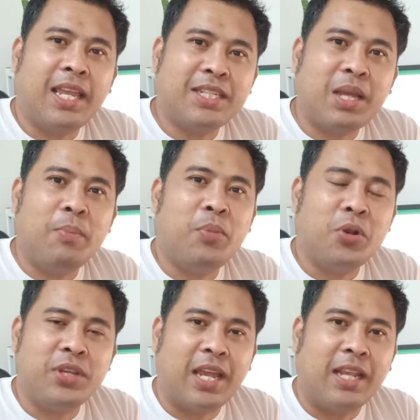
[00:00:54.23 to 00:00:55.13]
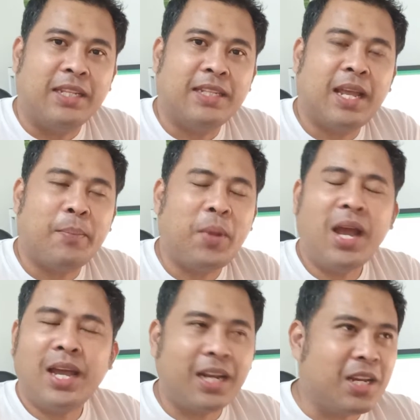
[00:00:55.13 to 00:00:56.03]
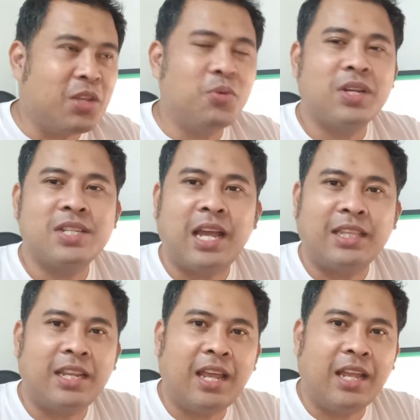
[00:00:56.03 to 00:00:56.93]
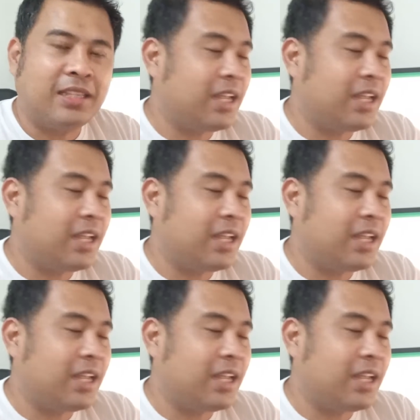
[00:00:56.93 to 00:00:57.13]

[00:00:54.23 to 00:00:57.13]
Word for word: example niyan na pangkaraniwan na sa atin lahat